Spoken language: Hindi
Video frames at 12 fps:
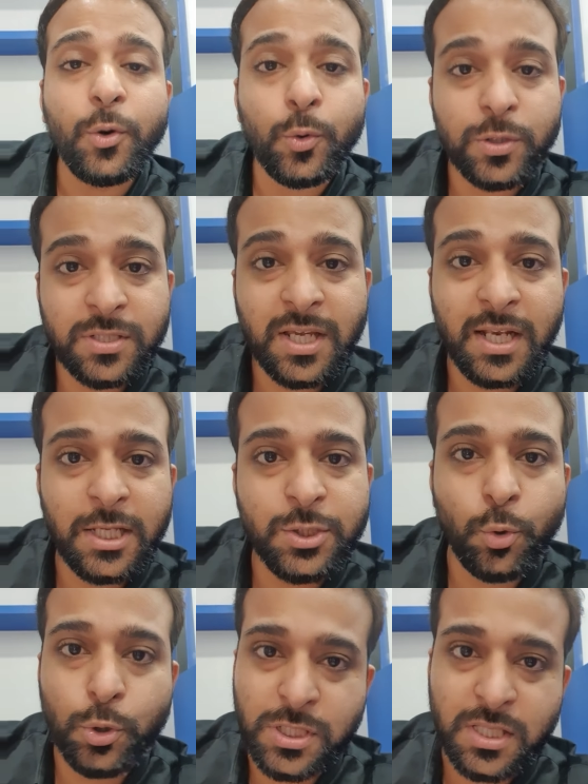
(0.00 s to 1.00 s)
उसके लिए
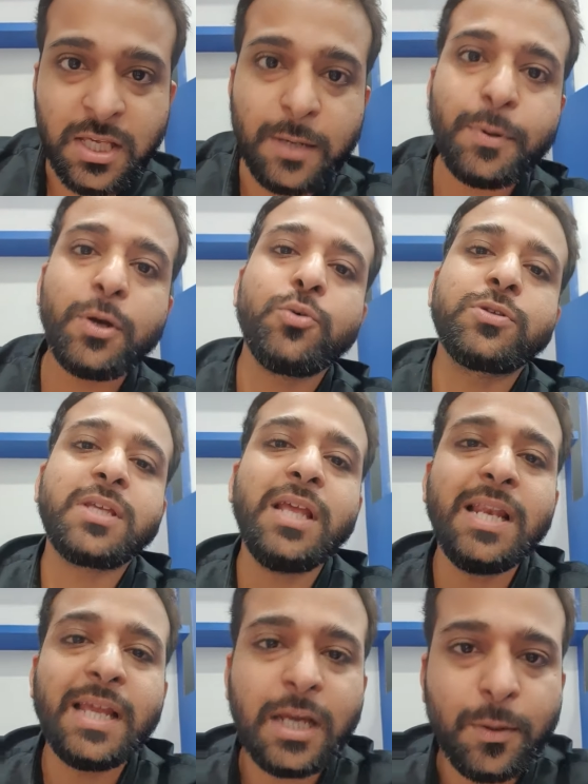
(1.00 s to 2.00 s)
जो उचित ऐप है उसकी
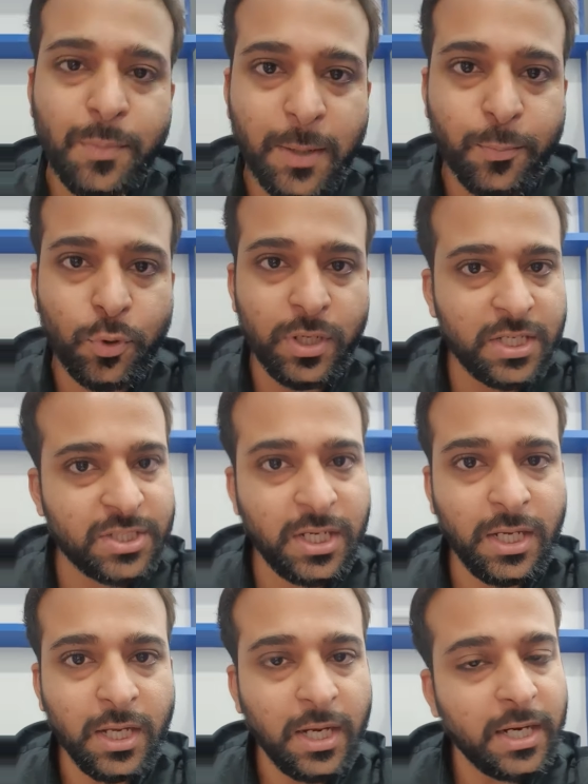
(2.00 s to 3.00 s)
लिंक मैं आपको
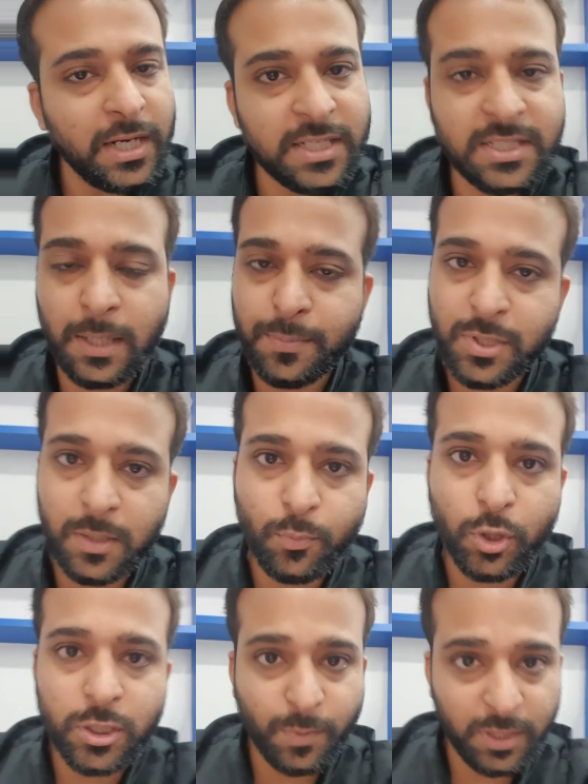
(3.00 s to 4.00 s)
नीचे डिस्क्रिप्शन
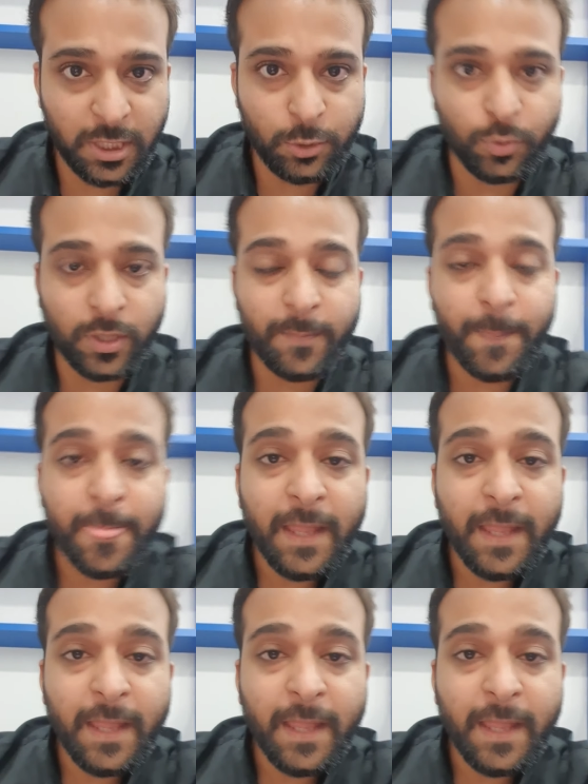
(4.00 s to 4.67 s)
बॉक्स में दे दूंगा